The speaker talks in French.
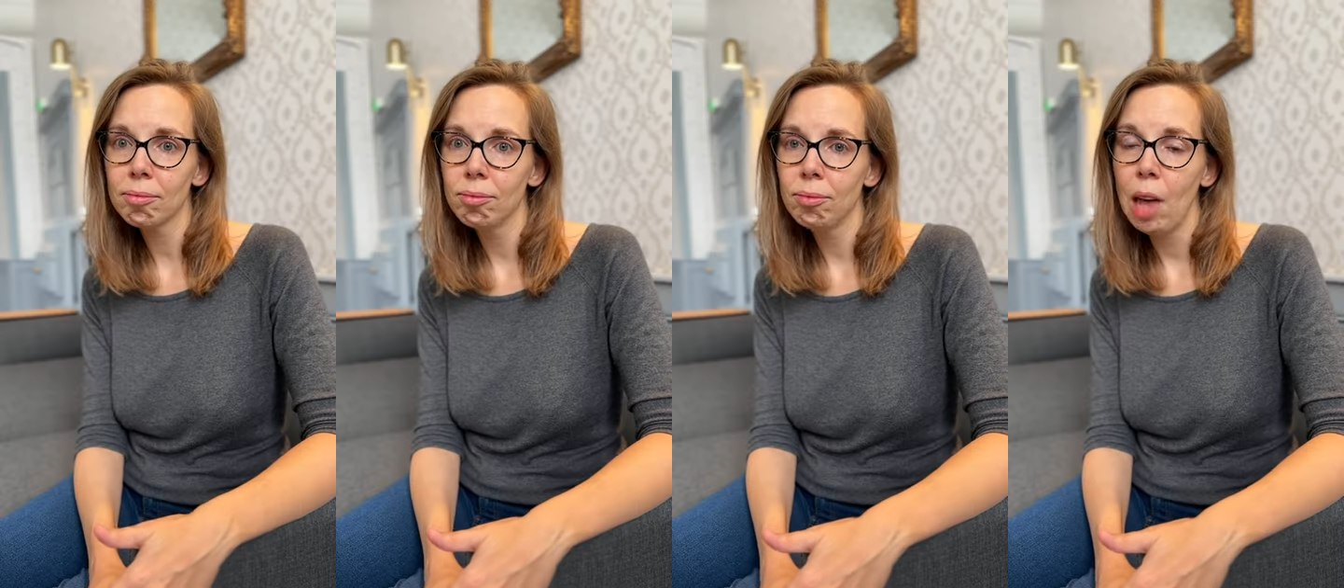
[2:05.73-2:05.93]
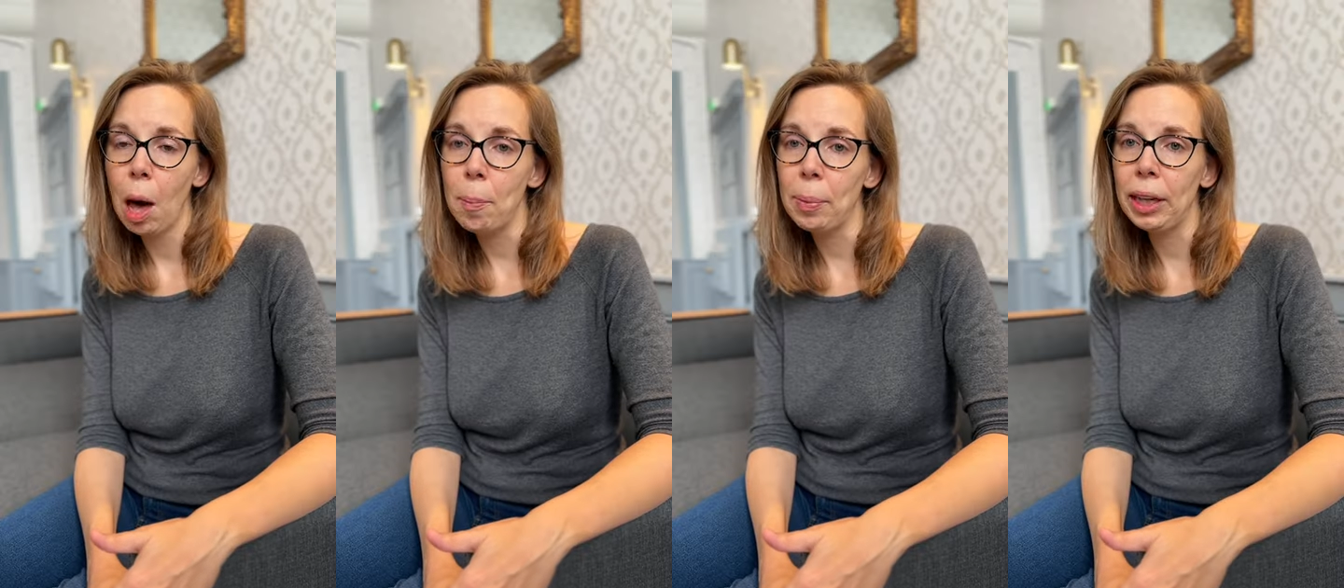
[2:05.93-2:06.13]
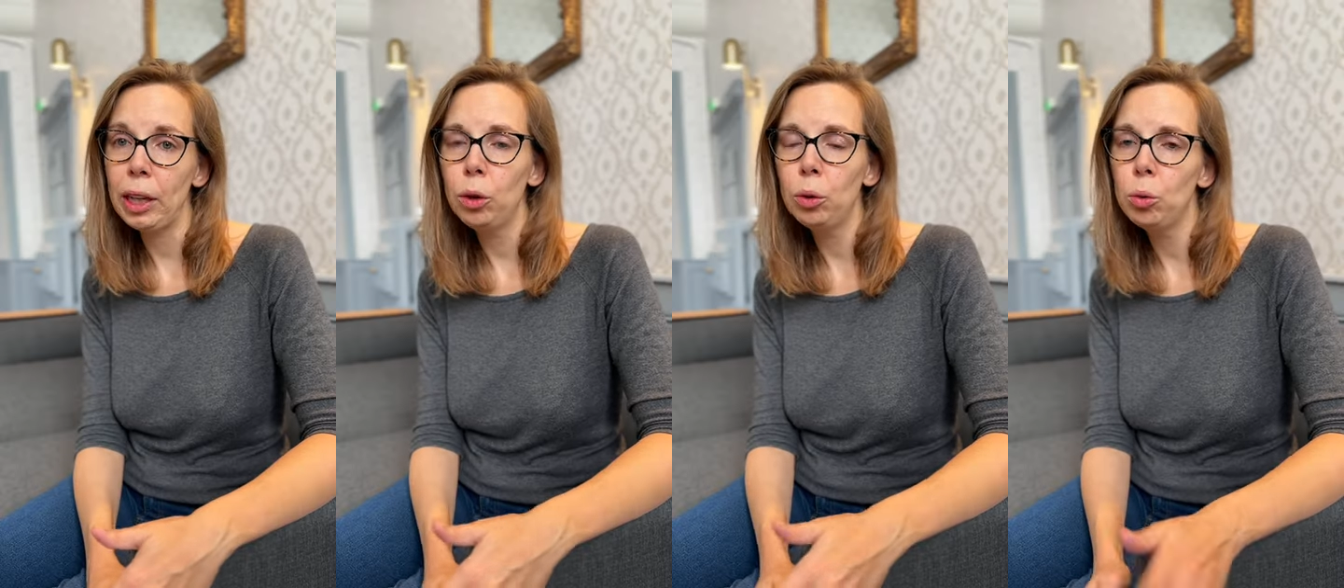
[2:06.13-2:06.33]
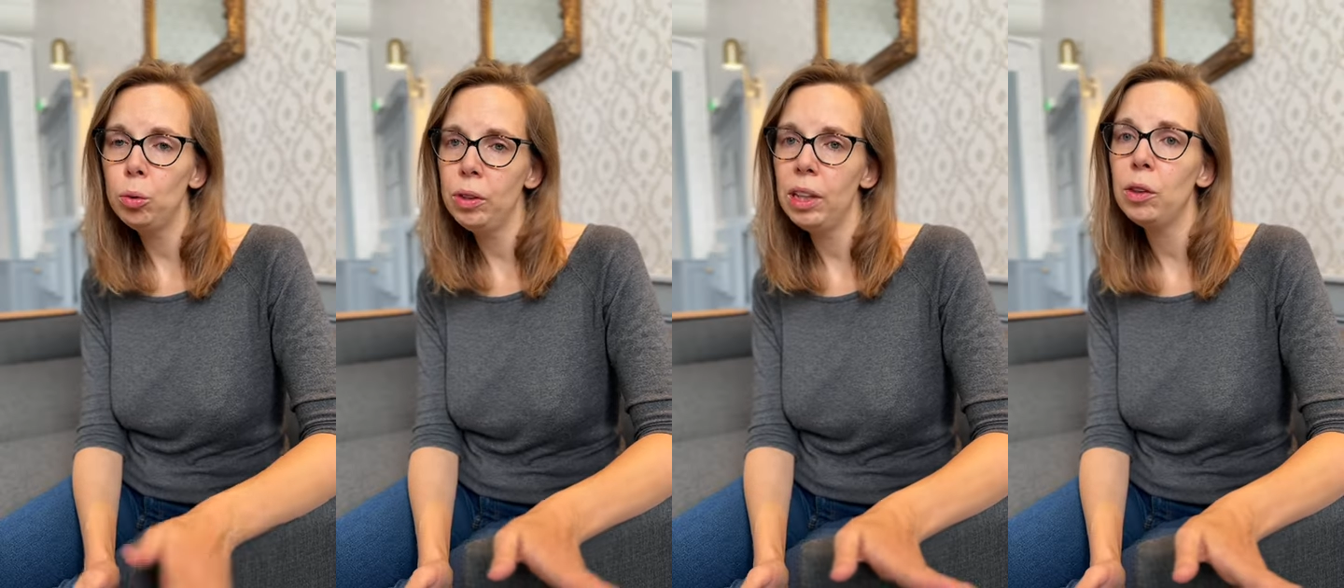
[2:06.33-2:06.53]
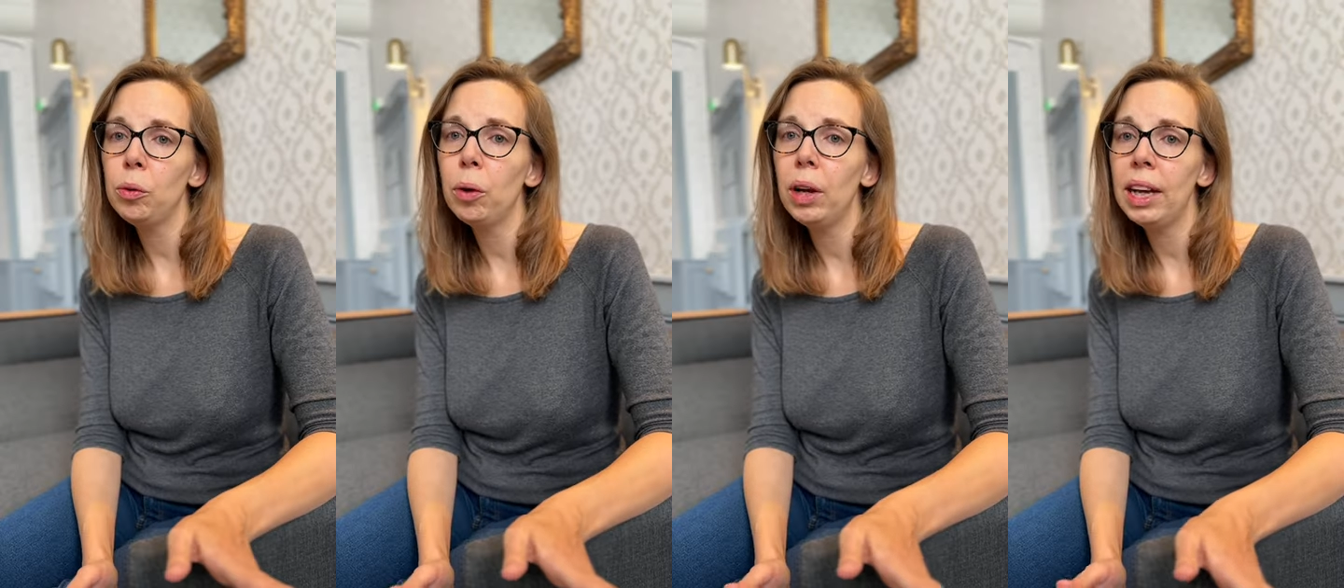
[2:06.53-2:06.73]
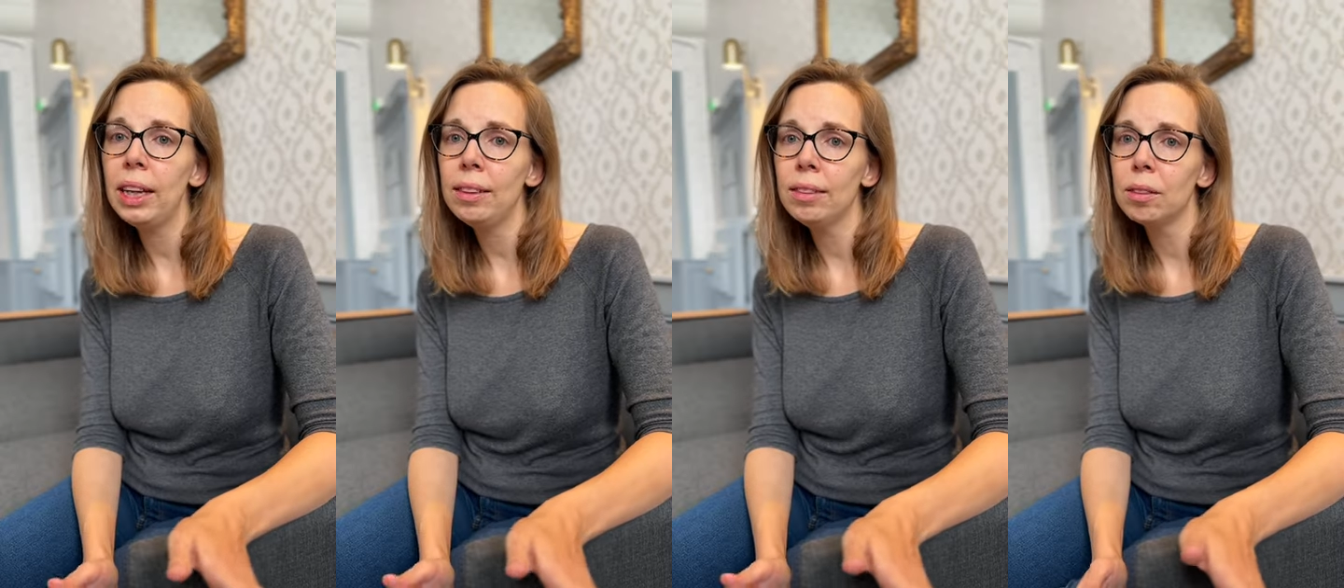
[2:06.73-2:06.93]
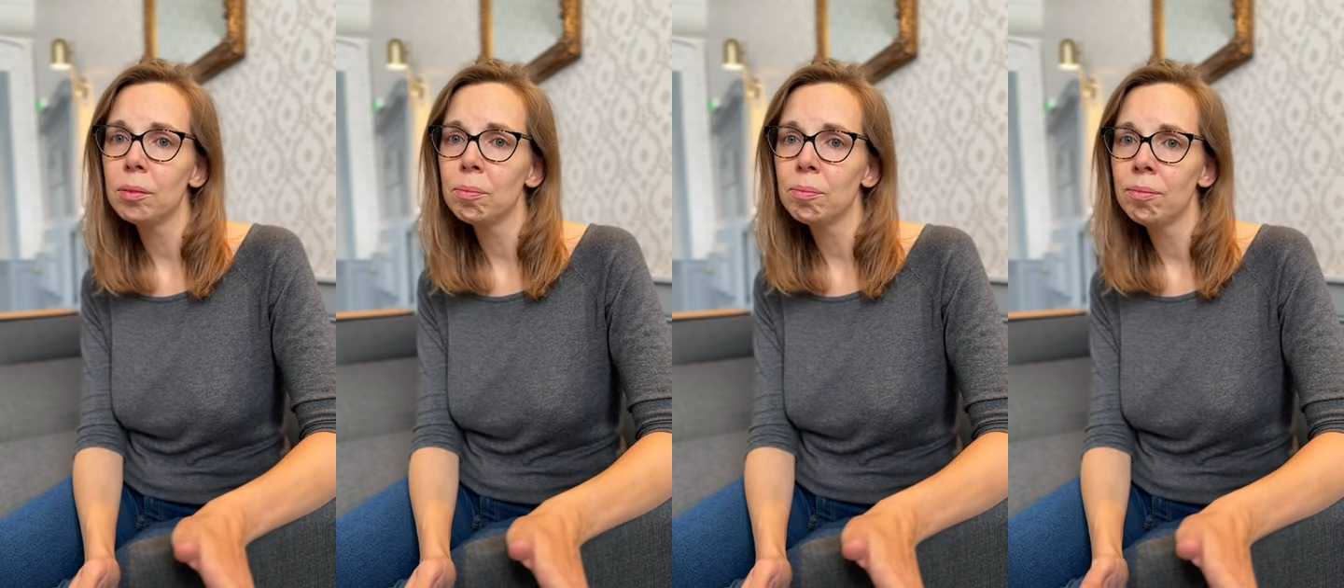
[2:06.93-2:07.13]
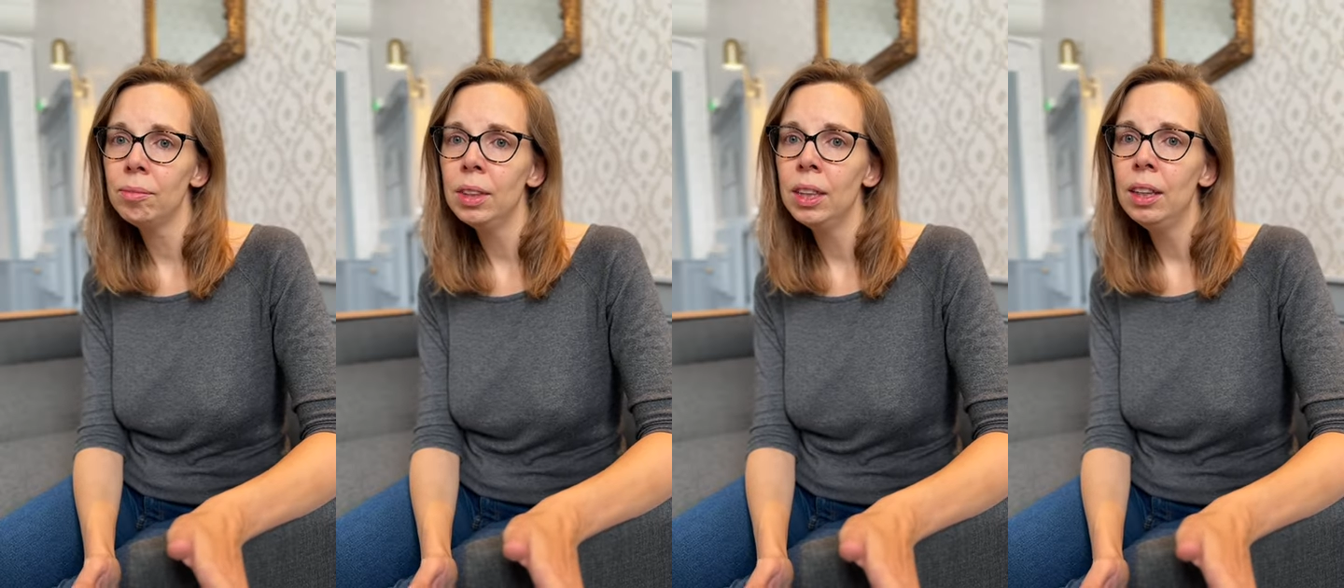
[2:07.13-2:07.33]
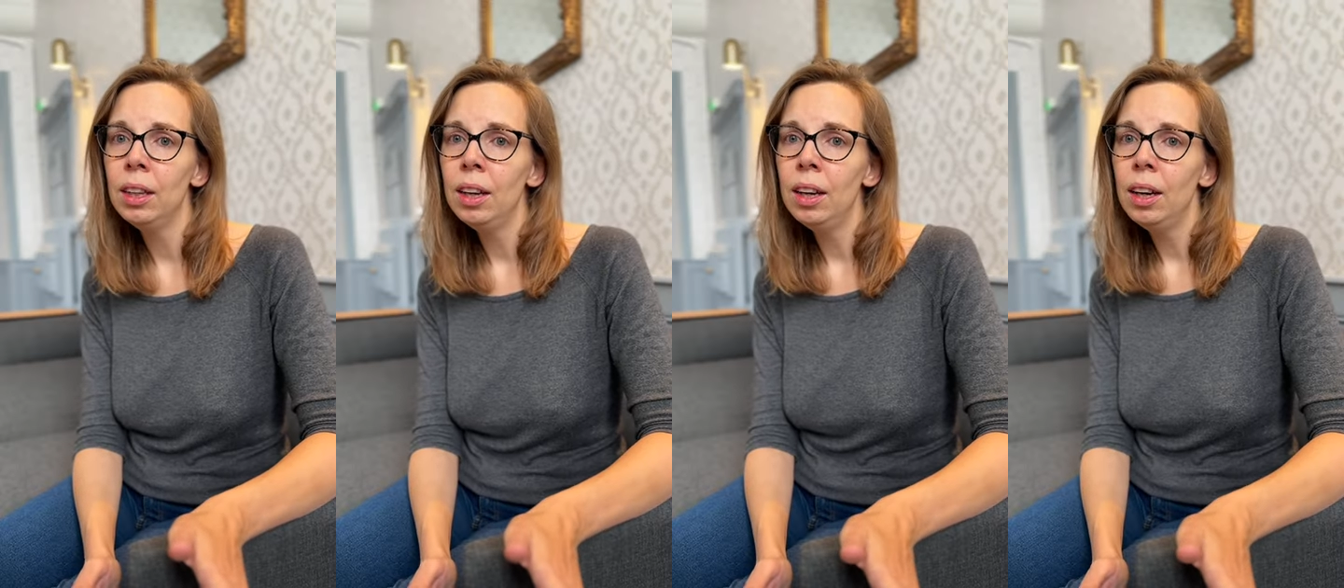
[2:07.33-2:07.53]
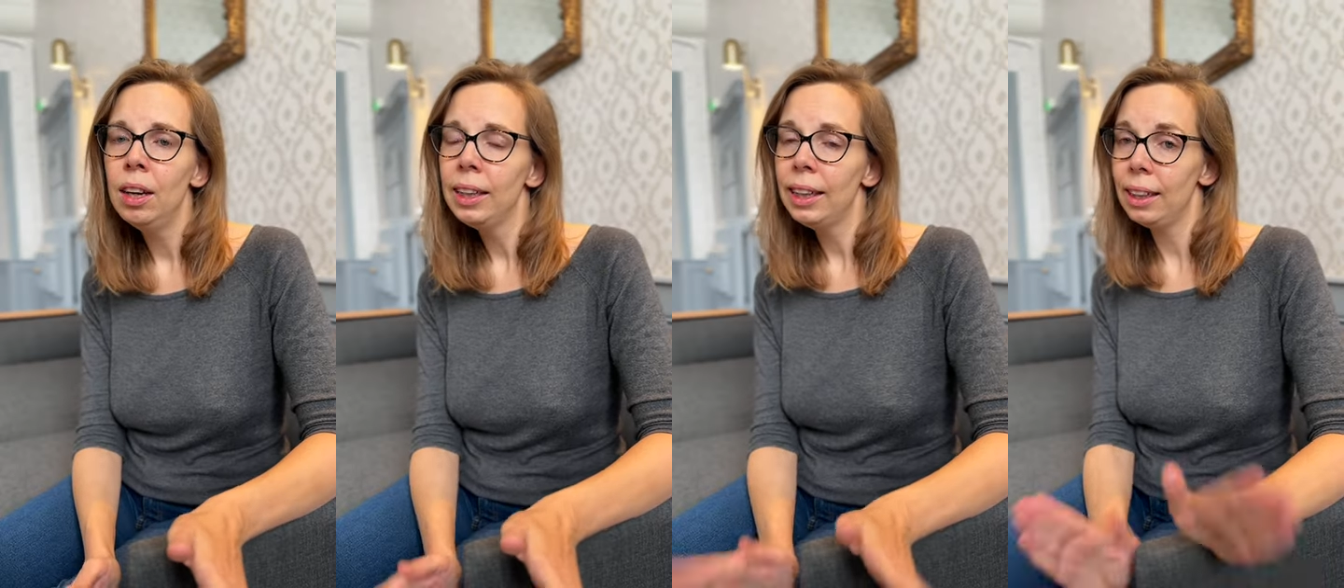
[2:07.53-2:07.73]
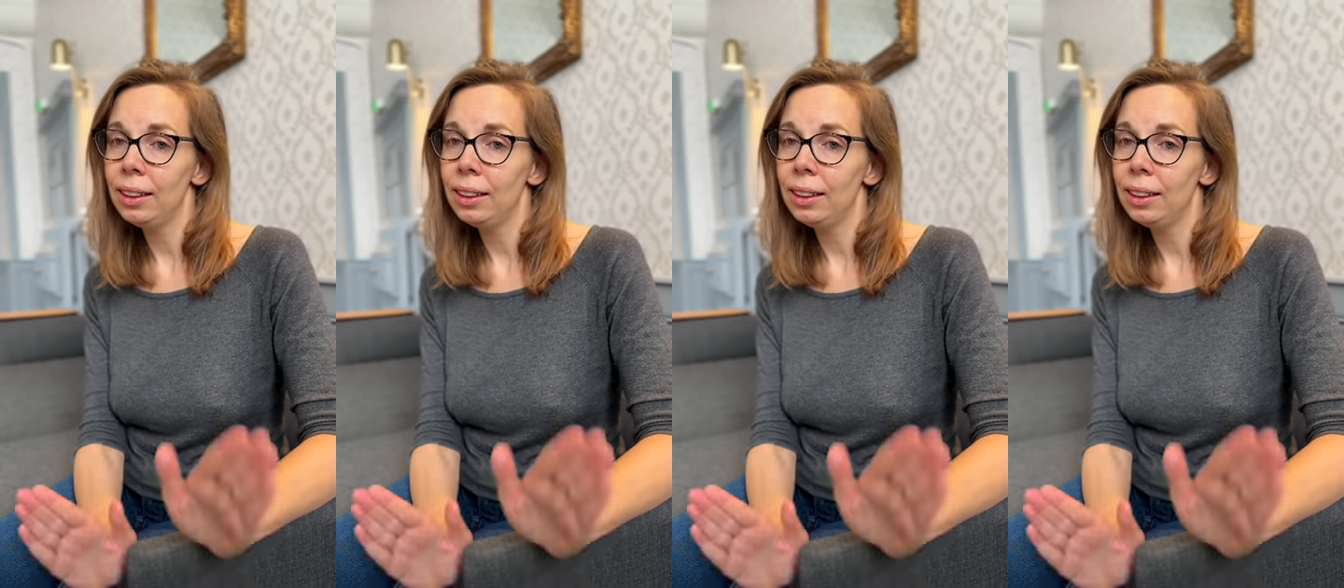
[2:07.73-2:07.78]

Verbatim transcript: Après le coup des toilettes, qui